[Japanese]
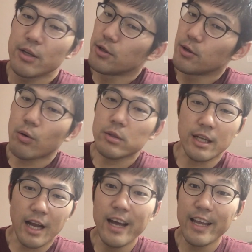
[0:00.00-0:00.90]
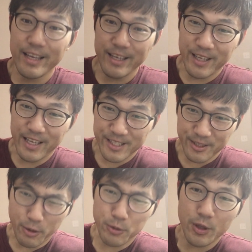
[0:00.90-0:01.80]
いうことはないです
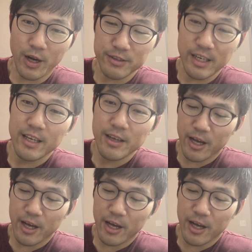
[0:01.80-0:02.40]
よね、おそらくね。